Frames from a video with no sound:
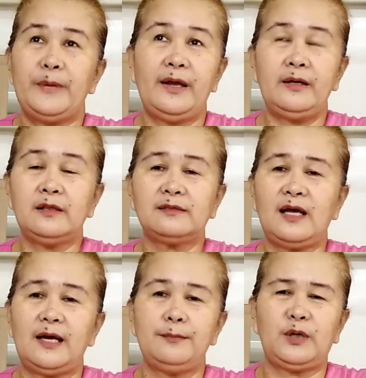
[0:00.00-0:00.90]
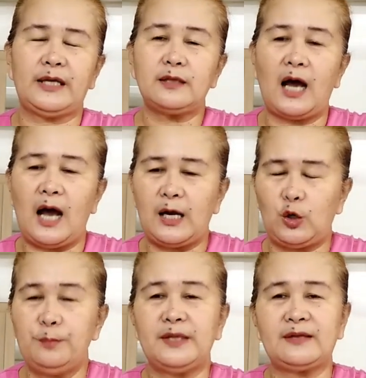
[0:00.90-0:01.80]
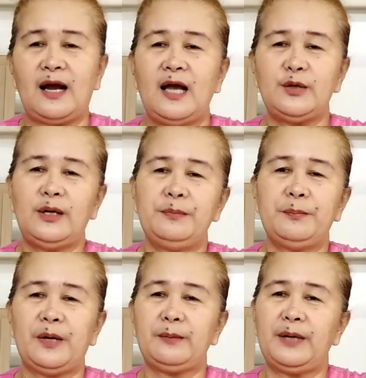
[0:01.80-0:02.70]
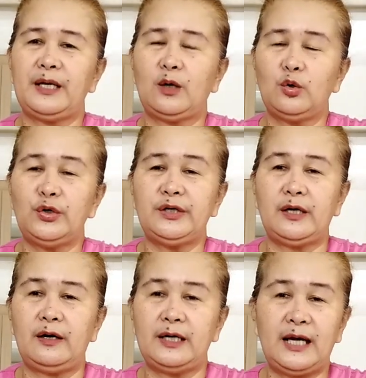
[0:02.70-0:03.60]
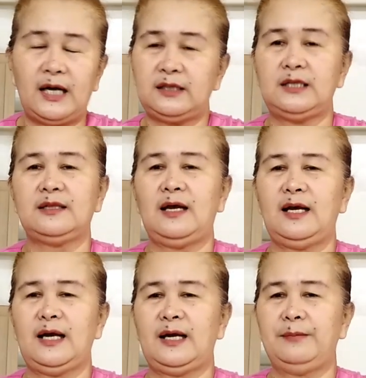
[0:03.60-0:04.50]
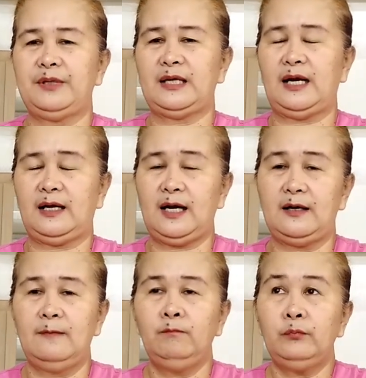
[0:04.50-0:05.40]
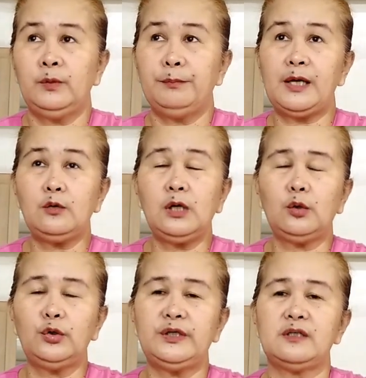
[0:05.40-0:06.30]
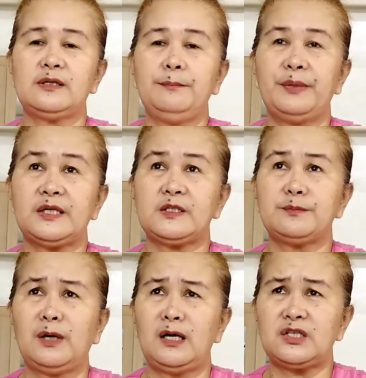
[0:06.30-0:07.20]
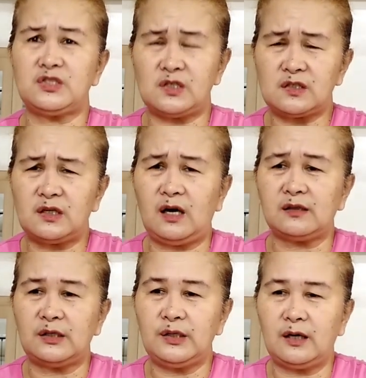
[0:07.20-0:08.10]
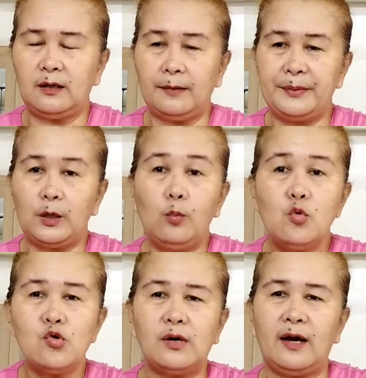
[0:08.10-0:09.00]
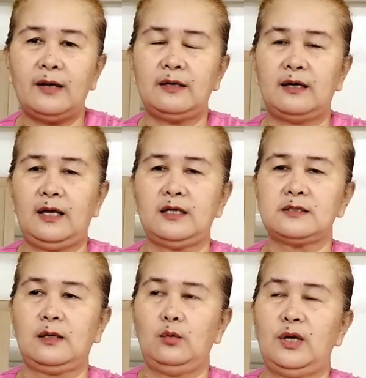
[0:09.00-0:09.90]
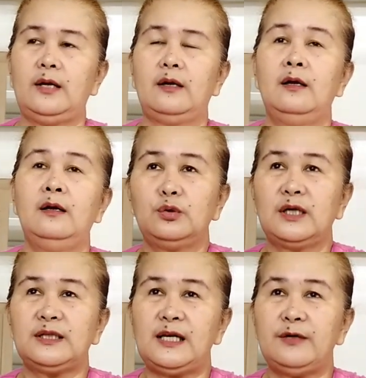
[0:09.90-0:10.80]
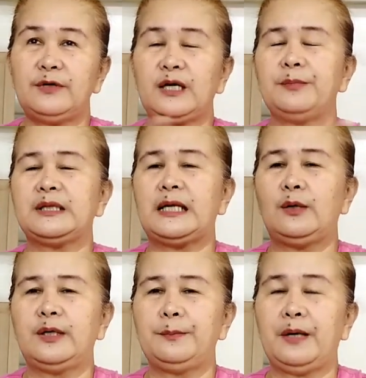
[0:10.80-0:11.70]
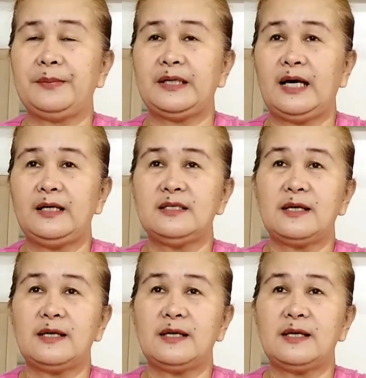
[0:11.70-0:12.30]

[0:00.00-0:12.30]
Anytime, kahit araw man, tanghali o gabi, pag may nag-order, hinahatid talaga namin yan agad. Merong nag-order isang beses mga alas 10 na yata yun ng gabi, umulan, ang lakas ng ulan. Nag-deliver kami dalawa ni Papa Dani.